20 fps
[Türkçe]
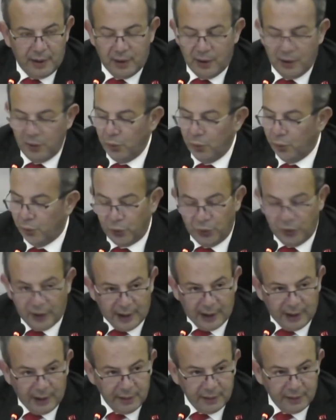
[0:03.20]
e,
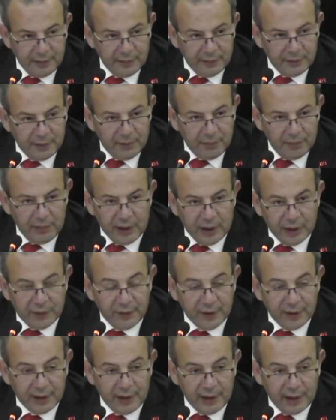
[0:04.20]
üstüne
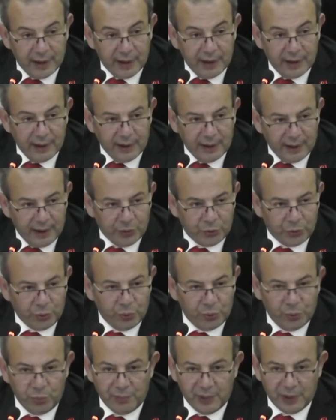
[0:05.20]
milletvekillerinin dahi
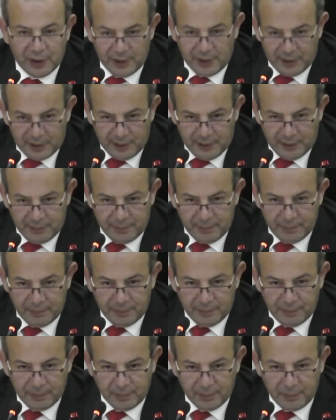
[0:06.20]
sokulmadığını,
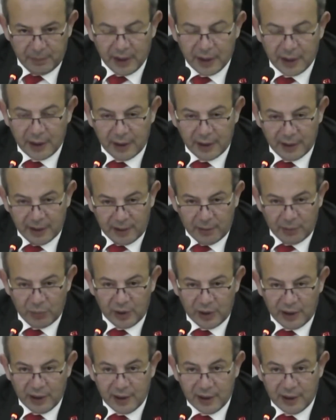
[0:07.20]
bakanlığa
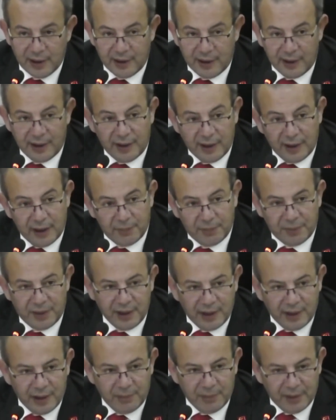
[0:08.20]
müracaat edilip
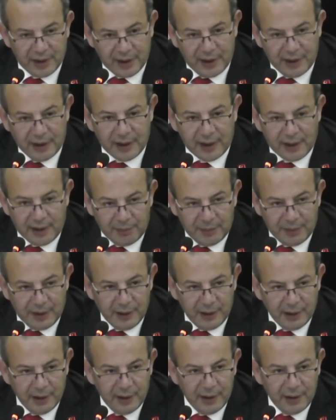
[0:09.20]
gidilmesine
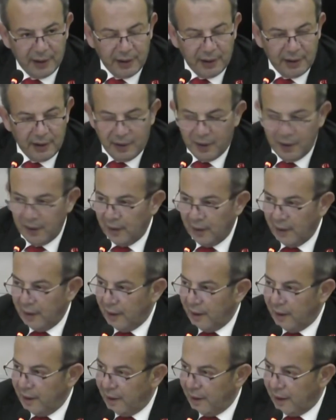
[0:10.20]
rağmen.
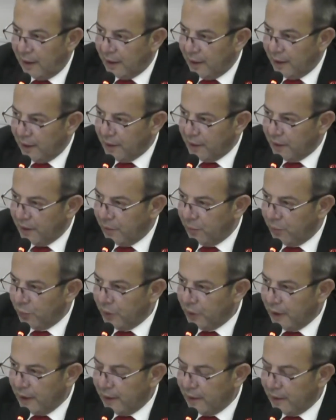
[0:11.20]
Arkadaşlar
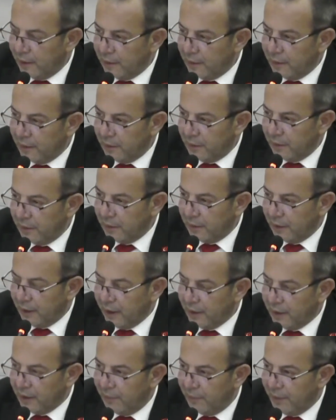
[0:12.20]
burada
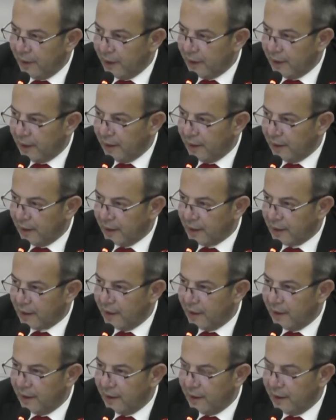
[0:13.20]
kaç Amerikan
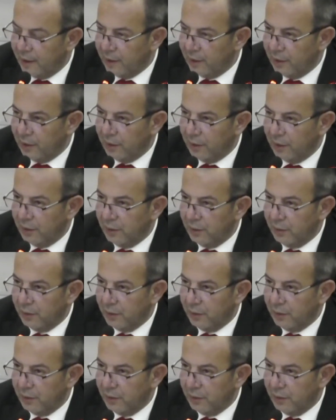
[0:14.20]
askerinin